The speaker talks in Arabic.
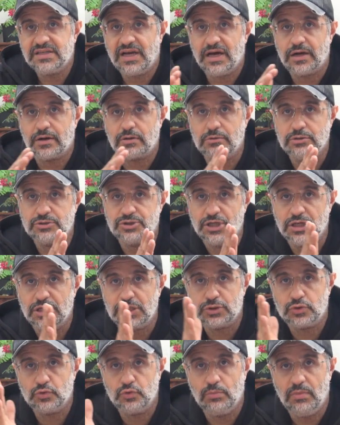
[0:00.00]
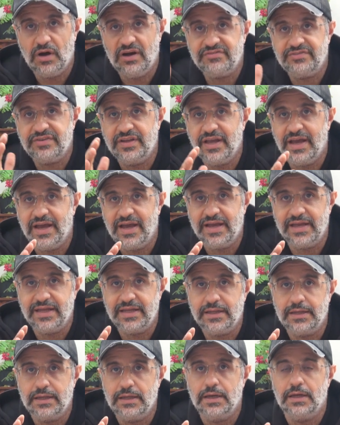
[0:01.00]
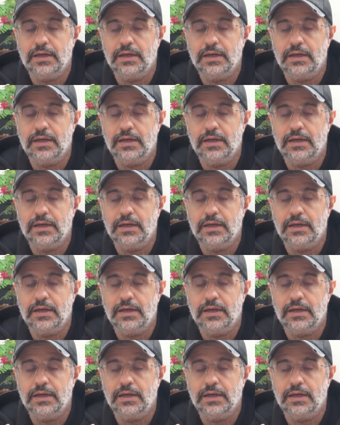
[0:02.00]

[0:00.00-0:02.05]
تعرجات وما في اي